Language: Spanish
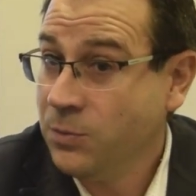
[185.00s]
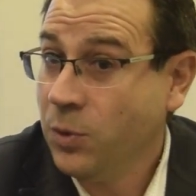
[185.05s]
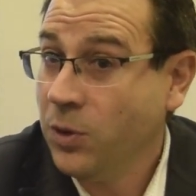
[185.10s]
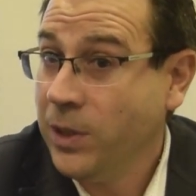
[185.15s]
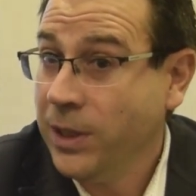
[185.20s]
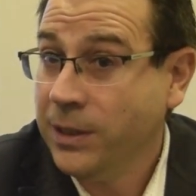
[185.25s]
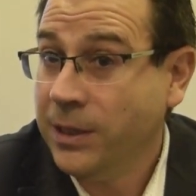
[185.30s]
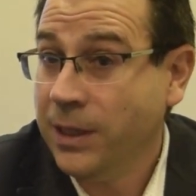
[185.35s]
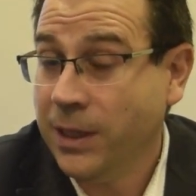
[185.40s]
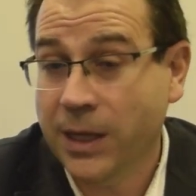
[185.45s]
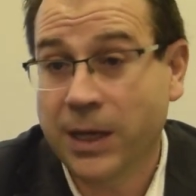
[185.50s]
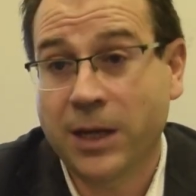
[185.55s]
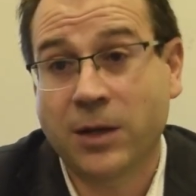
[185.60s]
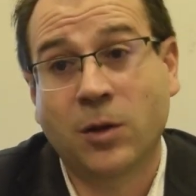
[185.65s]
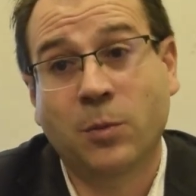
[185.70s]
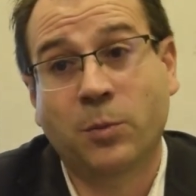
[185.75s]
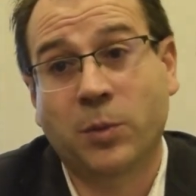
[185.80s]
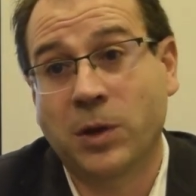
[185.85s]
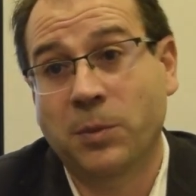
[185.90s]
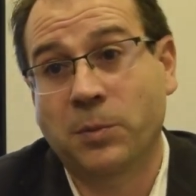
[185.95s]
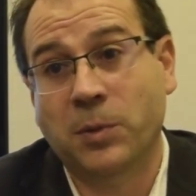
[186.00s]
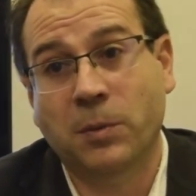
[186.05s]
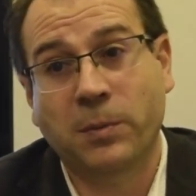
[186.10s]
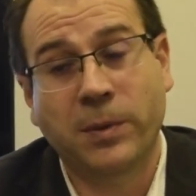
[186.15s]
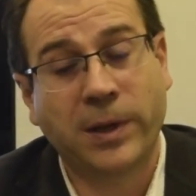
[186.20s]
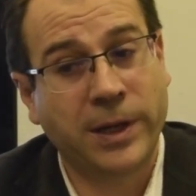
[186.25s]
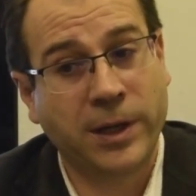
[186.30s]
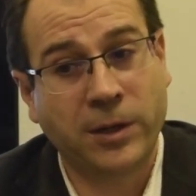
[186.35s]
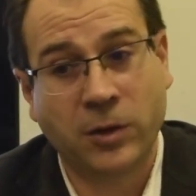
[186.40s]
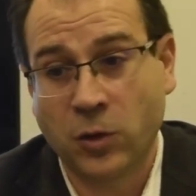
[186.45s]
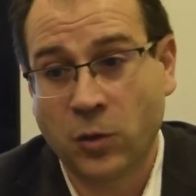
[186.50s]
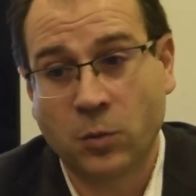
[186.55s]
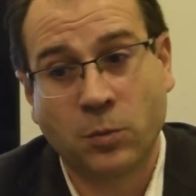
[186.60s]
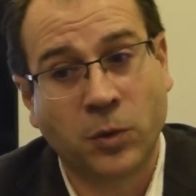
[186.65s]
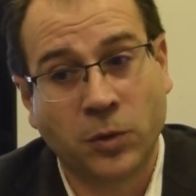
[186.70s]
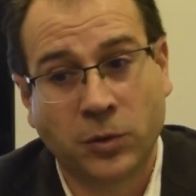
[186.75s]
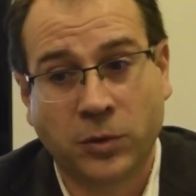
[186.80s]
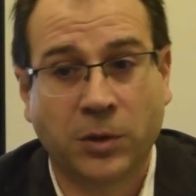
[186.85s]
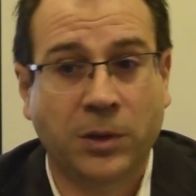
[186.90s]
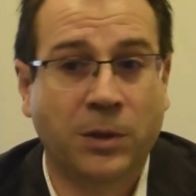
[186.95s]
polietileno, polipropileno y un
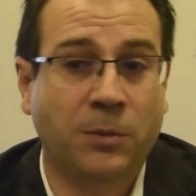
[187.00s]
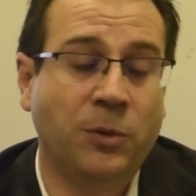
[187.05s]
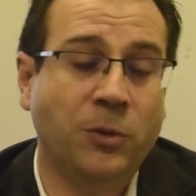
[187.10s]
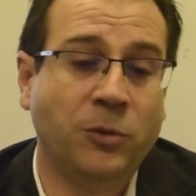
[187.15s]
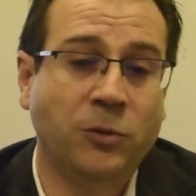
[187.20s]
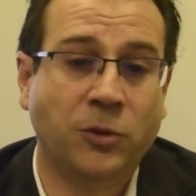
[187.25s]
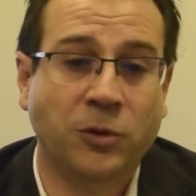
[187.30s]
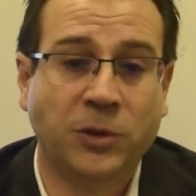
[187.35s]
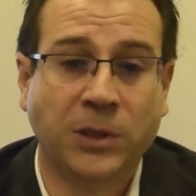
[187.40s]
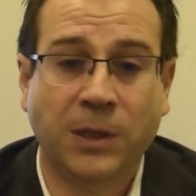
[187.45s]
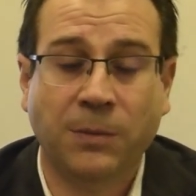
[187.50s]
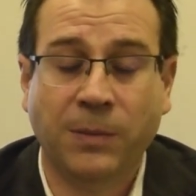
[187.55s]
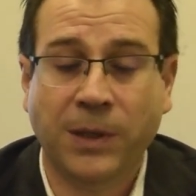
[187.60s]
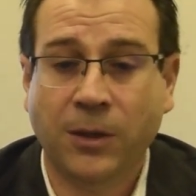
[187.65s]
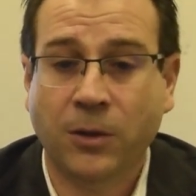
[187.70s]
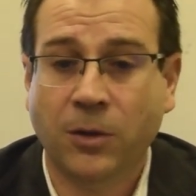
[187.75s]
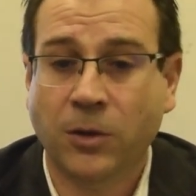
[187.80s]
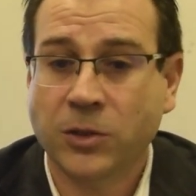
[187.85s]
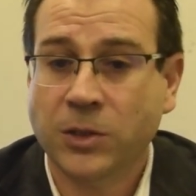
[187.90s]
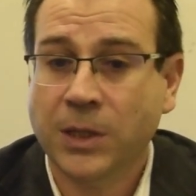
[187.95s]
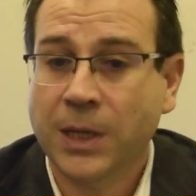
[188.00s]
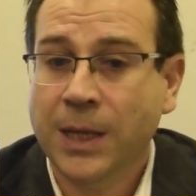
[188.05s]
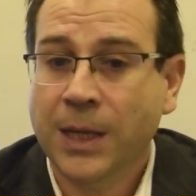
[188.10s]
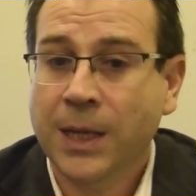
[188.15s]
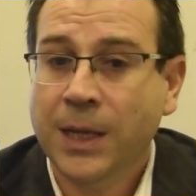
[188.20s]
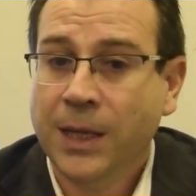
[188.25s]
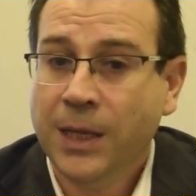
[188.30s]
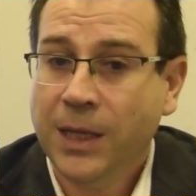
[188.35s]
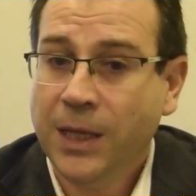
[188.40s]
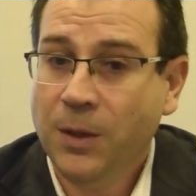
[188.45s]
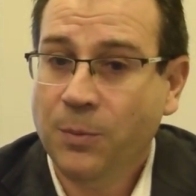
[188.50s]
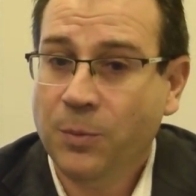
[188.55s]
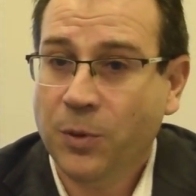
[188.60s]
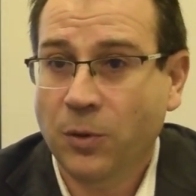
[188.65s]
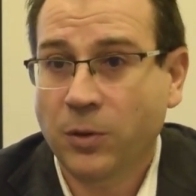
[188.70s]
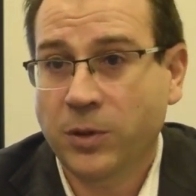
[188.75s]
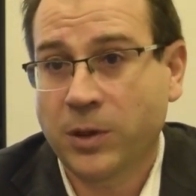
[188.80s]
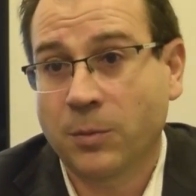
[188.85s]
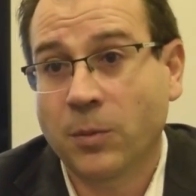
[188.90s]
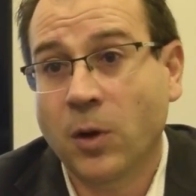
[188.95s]
montón de productos químicos, y
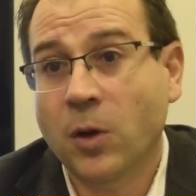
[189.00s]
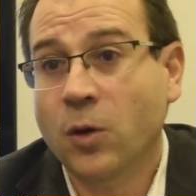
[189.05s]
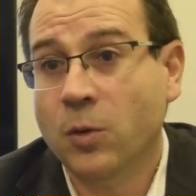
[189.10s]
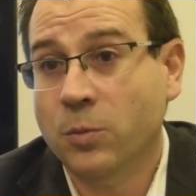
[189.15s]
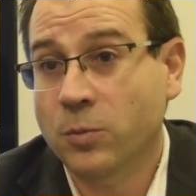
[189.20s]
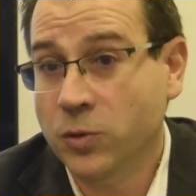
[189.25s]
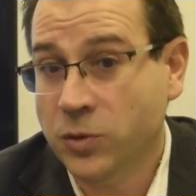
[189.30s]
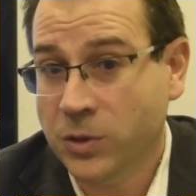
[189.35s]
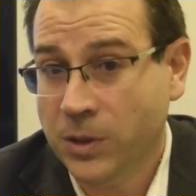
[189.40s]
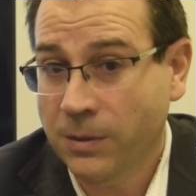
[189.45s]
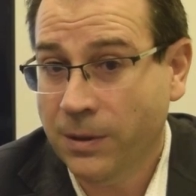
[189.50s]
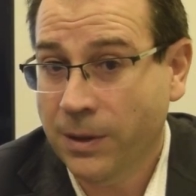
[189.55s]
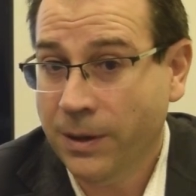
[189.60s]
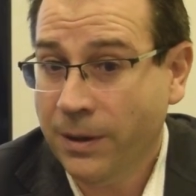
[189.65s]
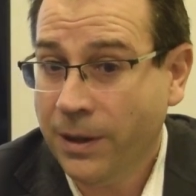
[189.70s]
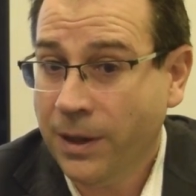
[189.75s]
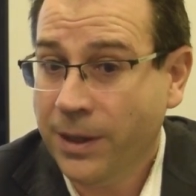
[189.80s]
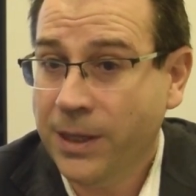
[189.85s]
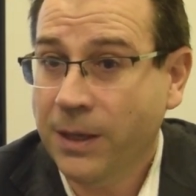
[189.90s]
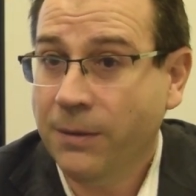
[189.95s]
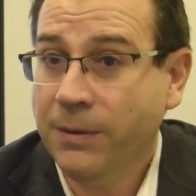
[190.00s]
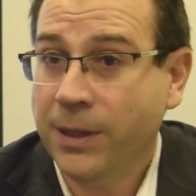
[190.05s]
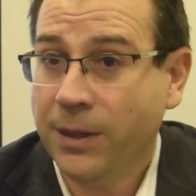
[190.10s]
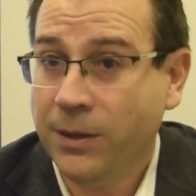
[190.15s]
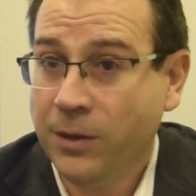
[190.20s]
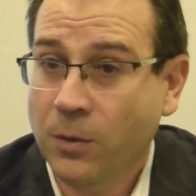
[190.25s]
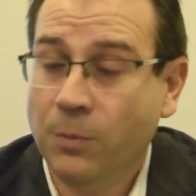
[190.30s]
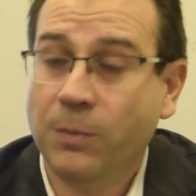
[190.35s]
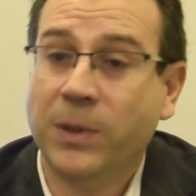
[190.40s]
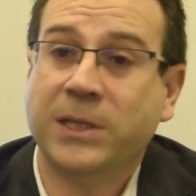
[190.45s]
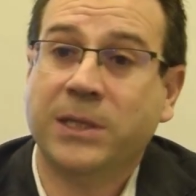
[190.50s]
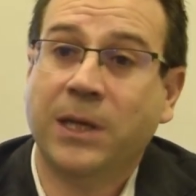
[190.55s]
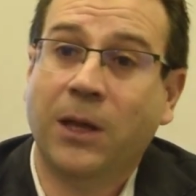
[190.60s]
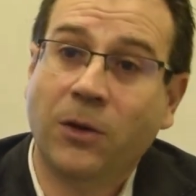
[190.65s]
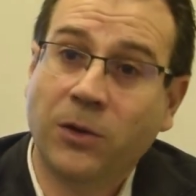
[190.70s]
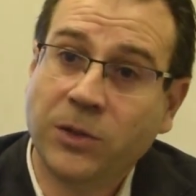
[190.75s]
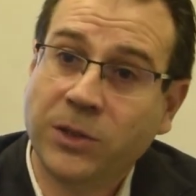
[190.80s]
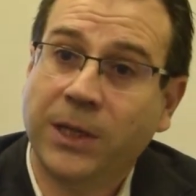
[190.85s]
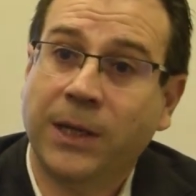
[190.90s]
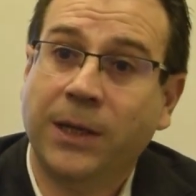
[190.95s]
por último en combustible de aviación
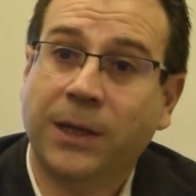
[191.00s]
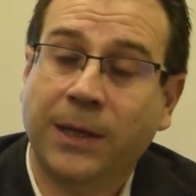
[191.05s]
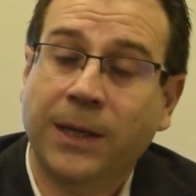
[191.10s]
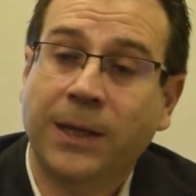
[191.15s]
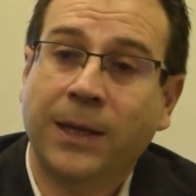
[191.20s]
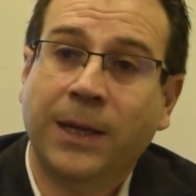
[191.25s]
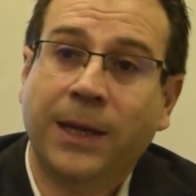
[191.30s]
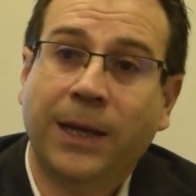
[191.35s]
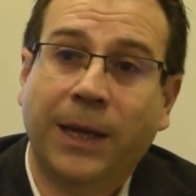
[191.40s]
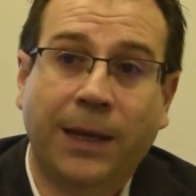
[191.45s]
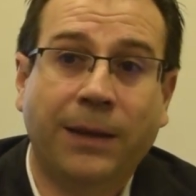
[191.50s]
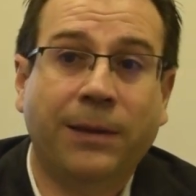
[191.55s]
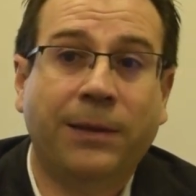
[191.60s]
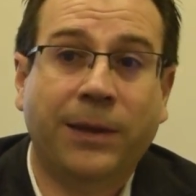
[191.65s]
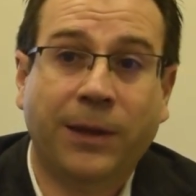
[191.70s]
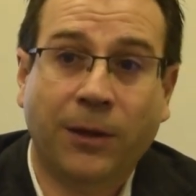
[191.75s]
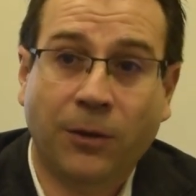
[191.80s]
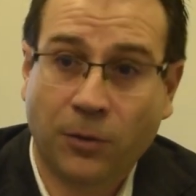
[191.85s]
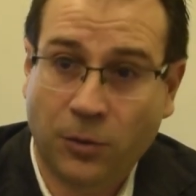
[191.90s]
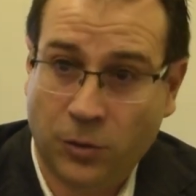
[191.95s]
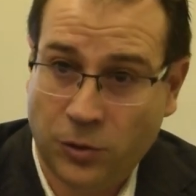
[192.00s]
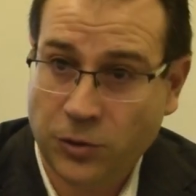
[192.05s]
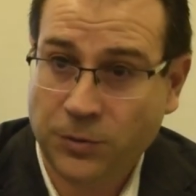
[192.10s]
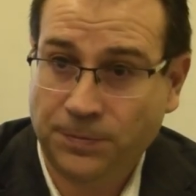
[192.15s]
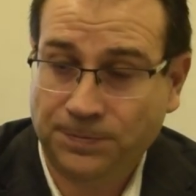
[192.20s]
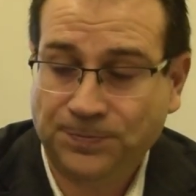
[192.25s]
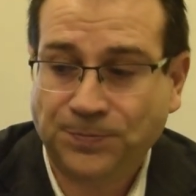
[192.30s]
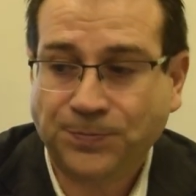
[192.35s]
basados en, CO2.